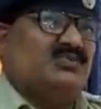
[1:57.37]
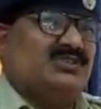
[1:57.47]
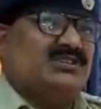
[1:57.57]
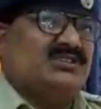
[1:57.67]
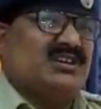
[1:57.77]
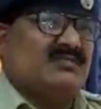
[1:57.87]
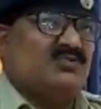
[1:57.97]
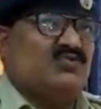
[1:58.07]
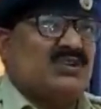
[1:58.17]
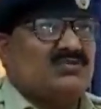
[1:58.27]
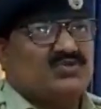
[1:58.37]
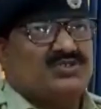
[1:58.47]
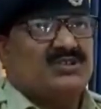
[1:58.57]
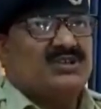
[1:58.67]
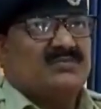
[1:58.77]
फुटेज का हम लोग का
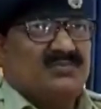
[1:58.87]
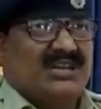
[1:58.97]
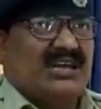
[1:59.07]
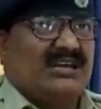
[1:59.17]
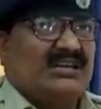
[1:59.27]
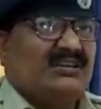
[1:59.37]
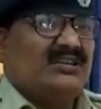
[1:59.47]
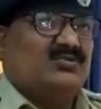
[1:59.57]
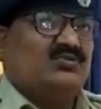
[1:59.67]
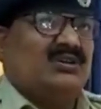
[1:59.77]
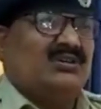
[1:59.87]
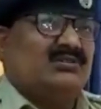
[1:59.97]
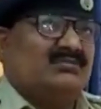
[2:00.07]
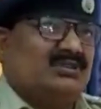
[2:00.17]
कुछ मिला है वह